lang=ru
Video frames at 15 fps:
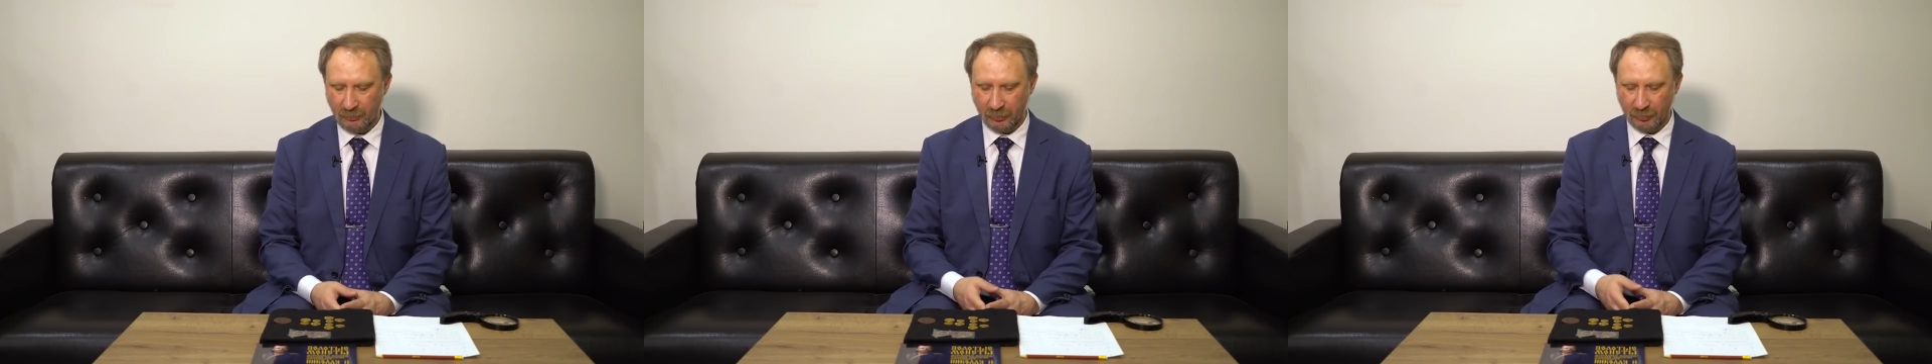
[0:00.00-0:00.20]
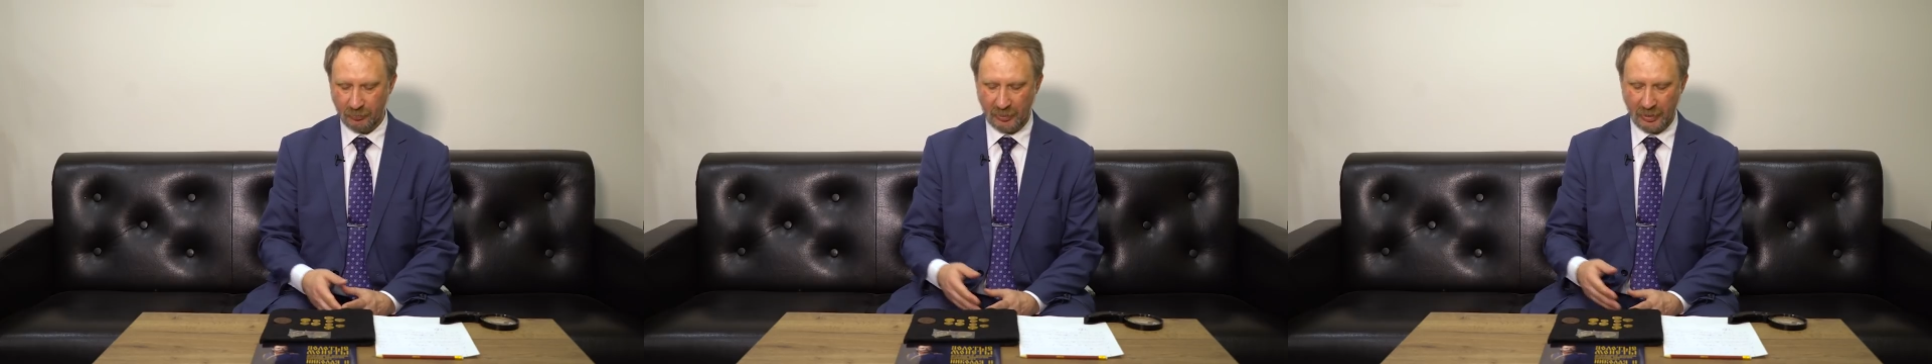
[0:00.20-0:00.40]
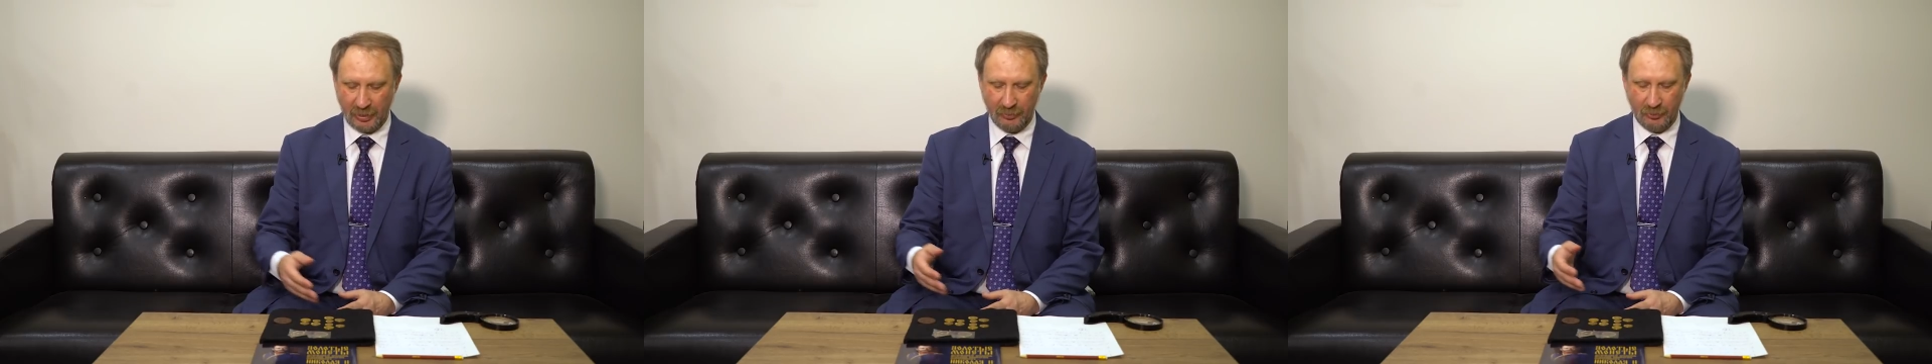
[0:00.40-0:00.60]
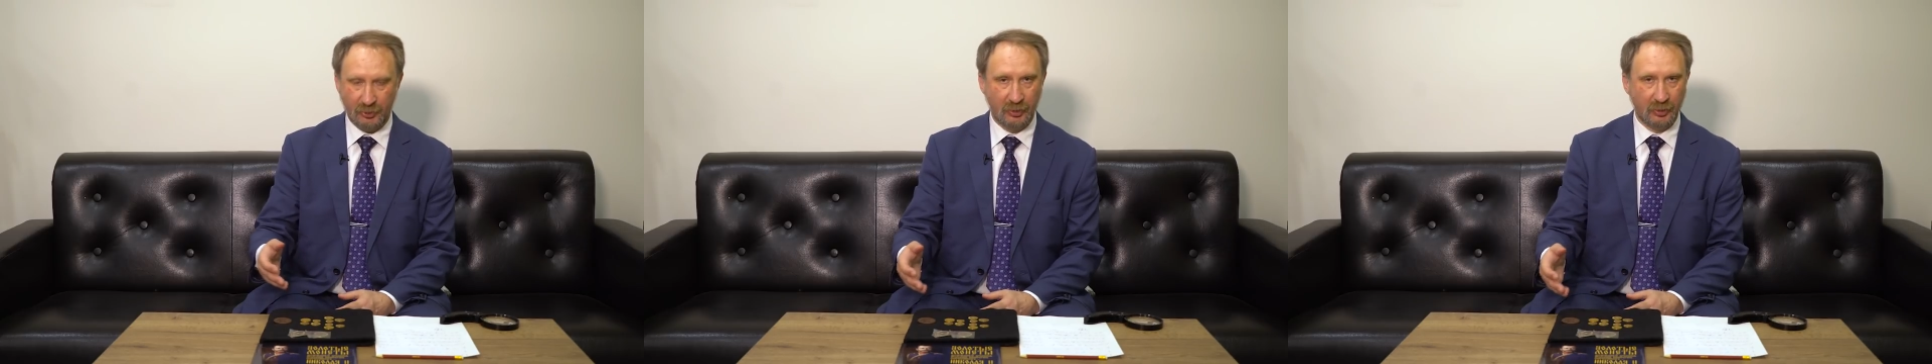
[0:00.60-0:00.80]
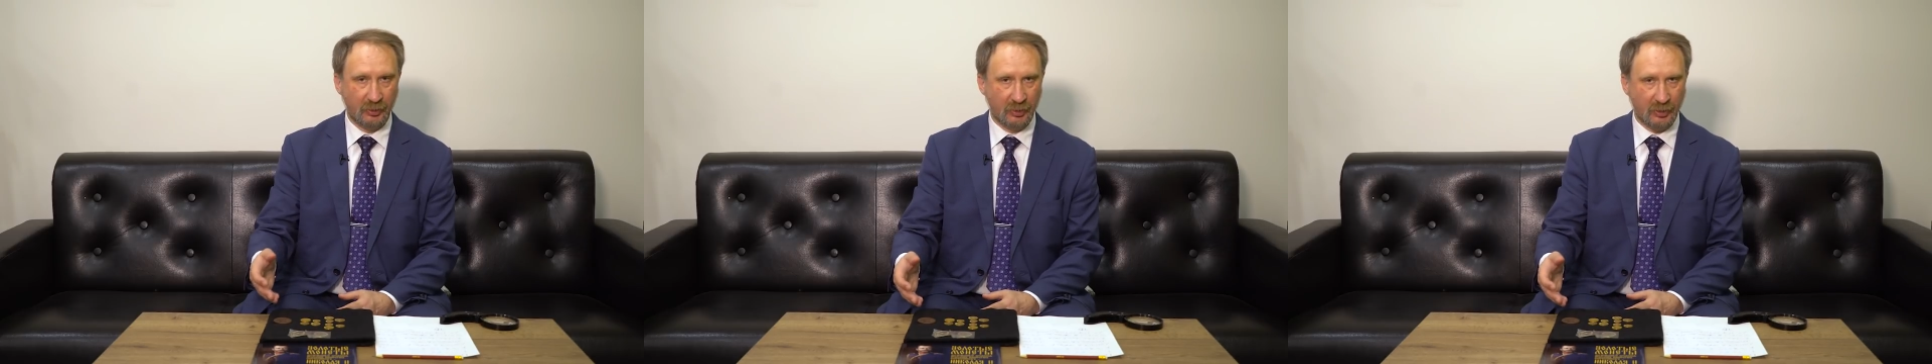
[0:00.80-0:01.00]

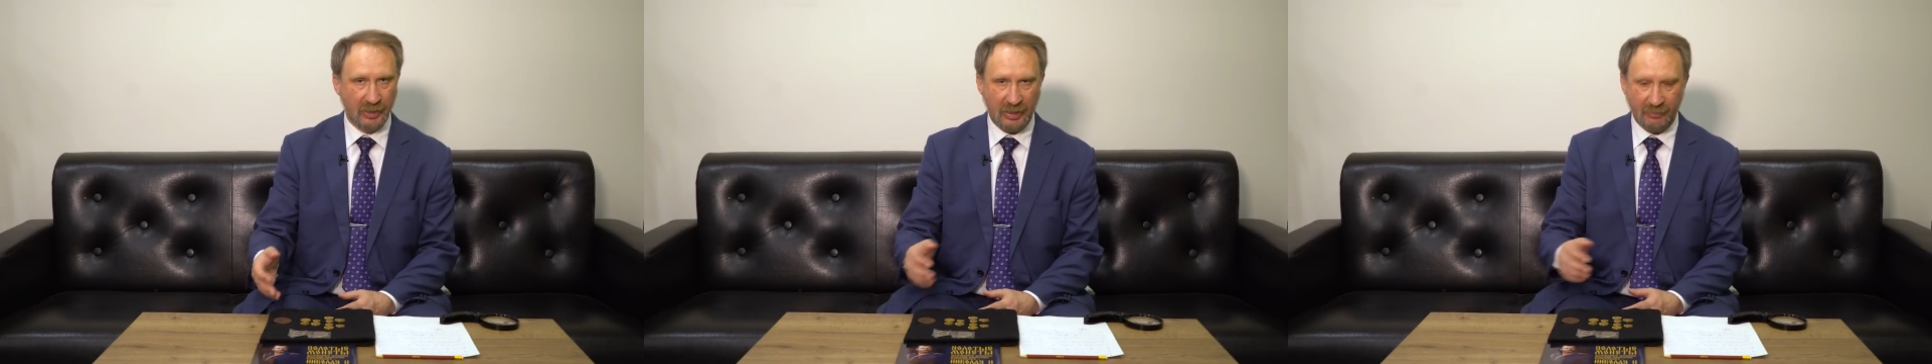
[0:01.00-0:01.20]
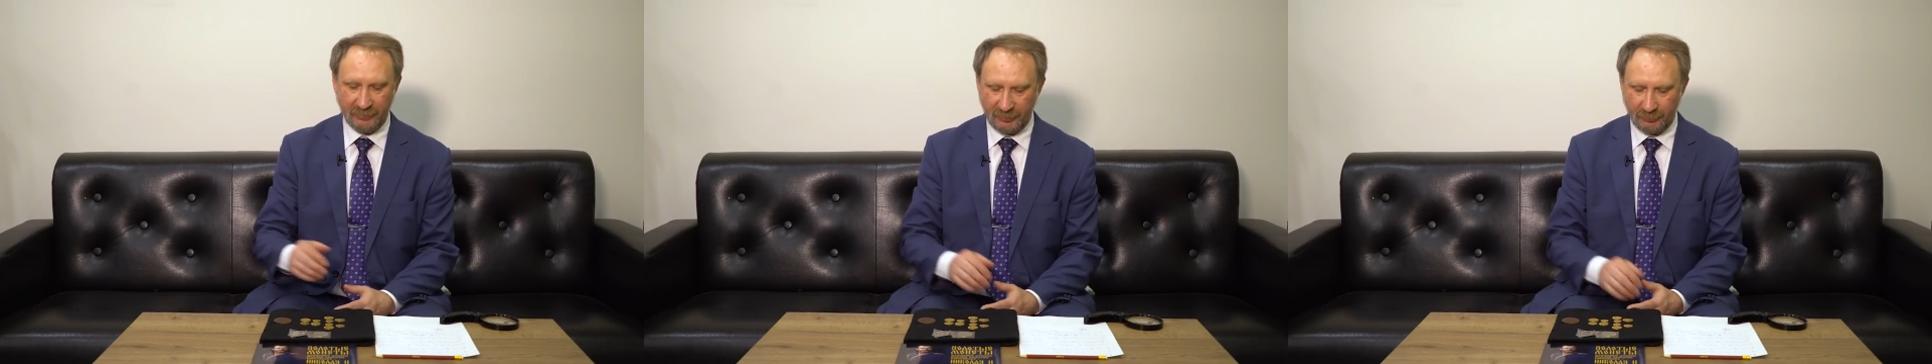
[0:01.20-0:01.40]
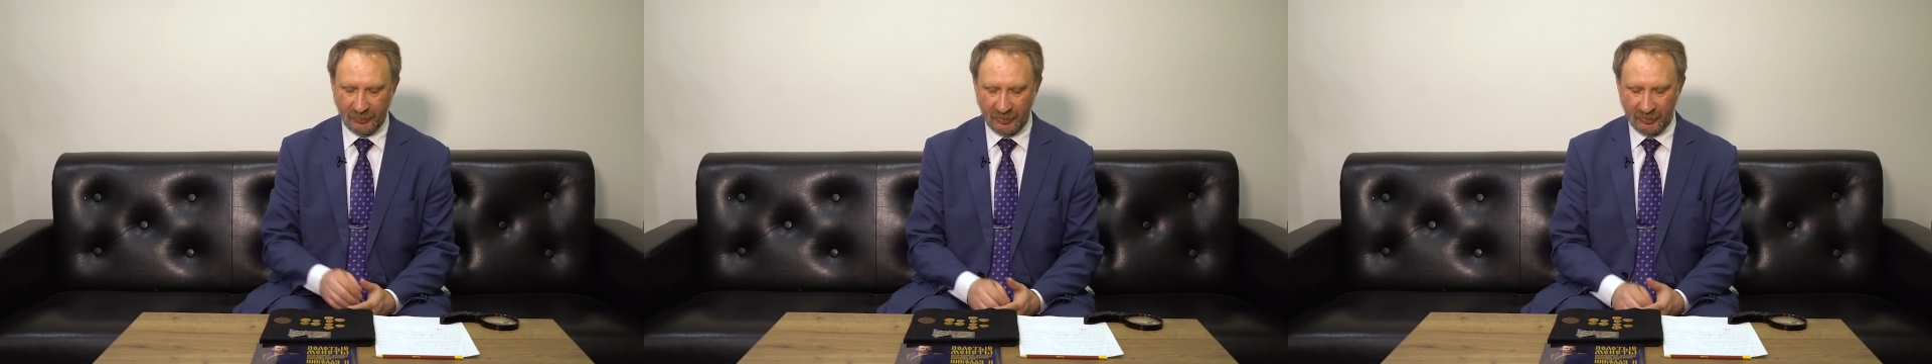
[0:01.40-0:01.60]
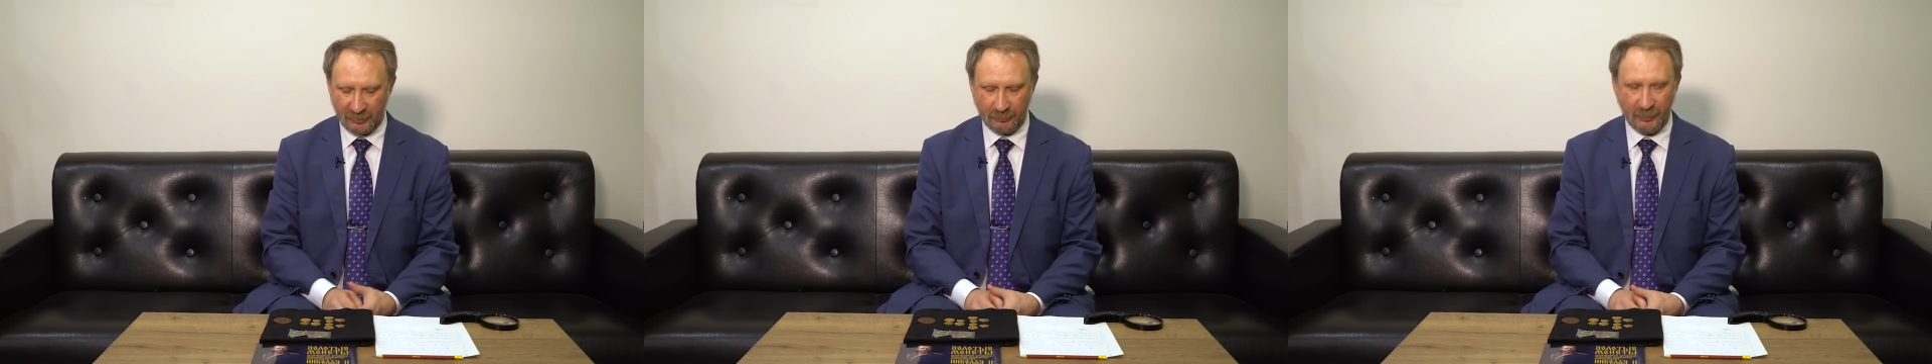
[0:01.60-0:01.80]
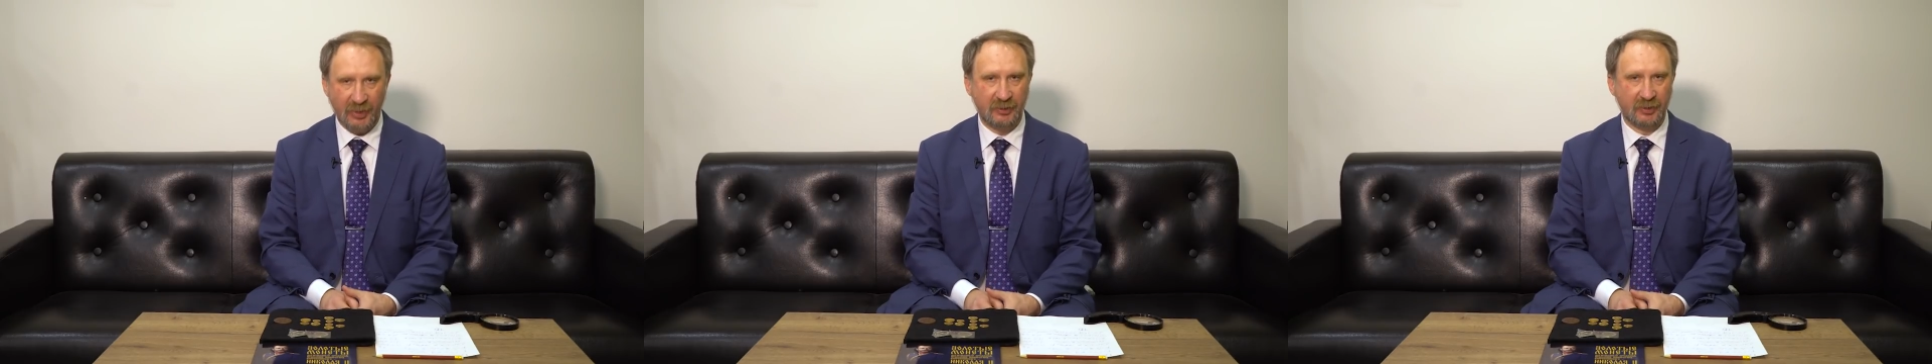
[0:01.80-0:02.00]
получающие главный приз
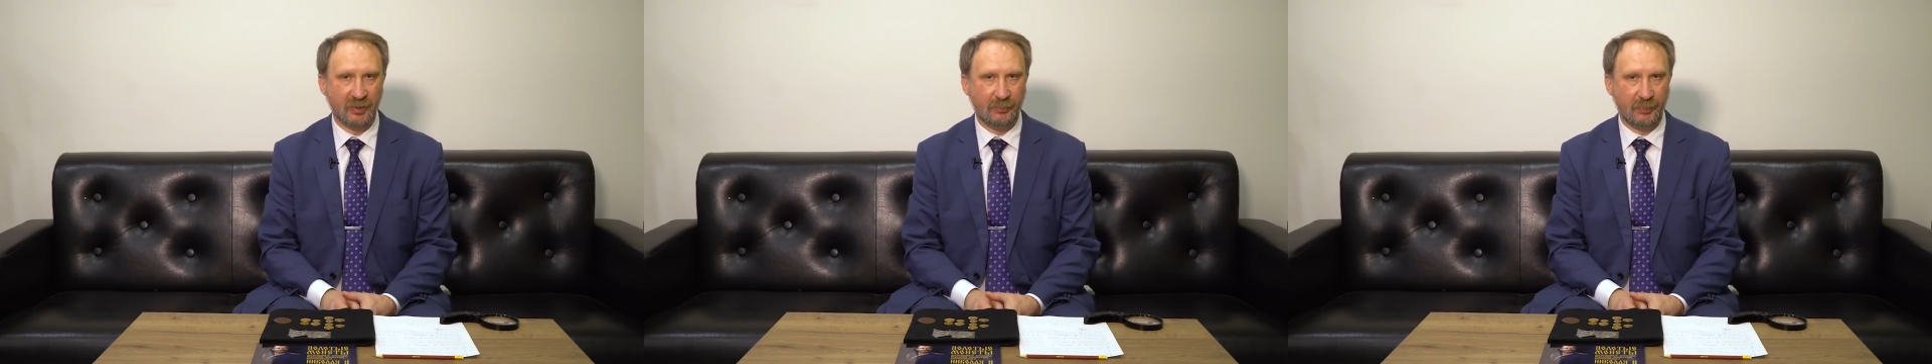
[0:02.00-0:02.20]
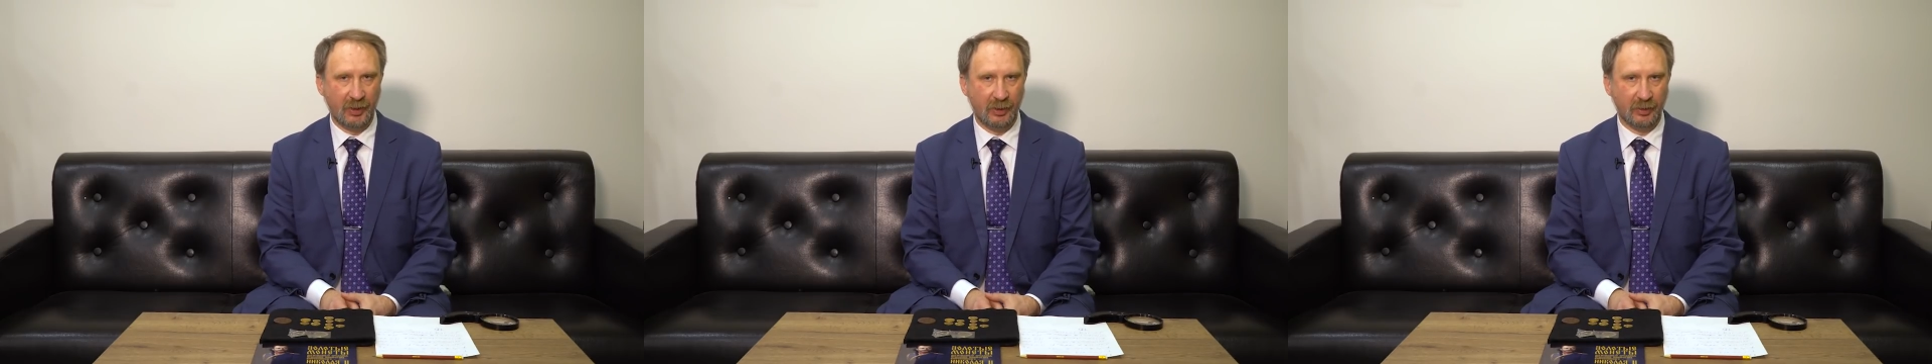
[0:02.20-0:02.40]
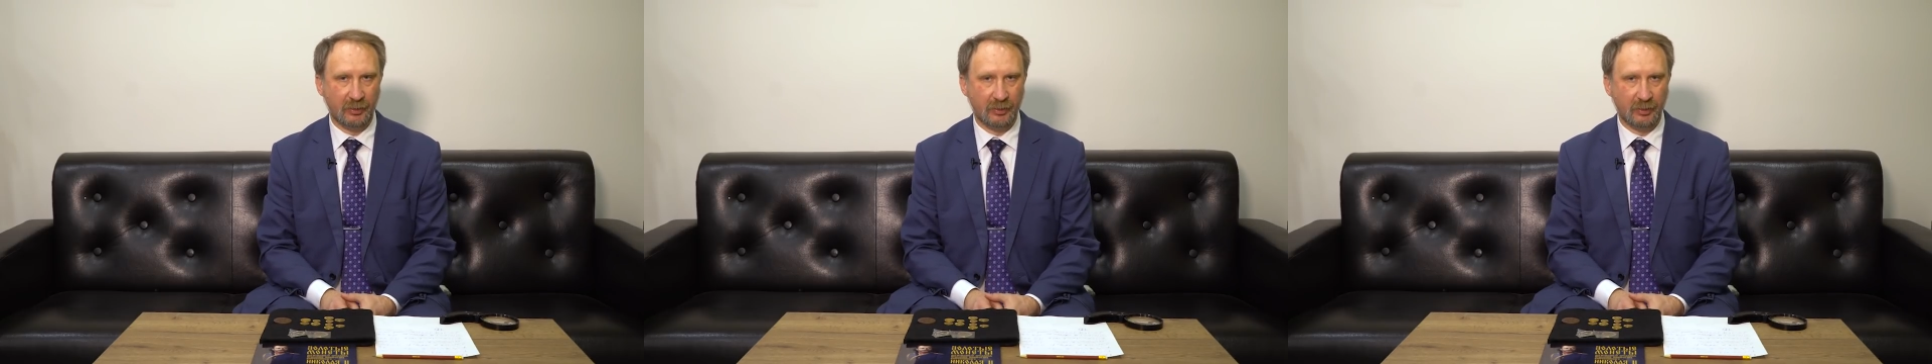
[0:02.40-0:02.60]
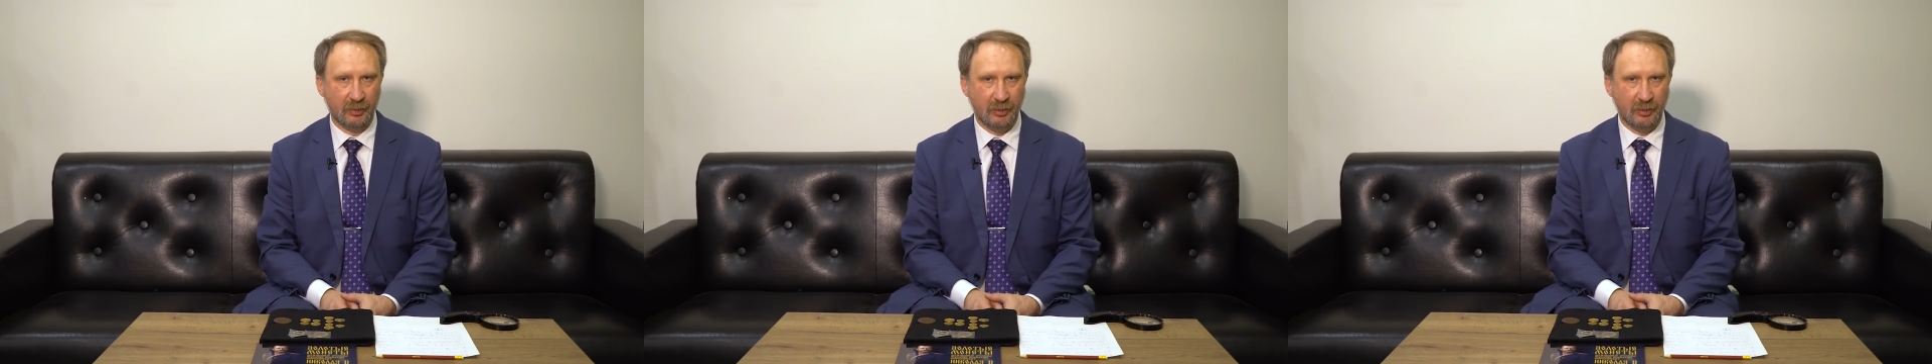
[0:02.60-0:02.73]
5 копеек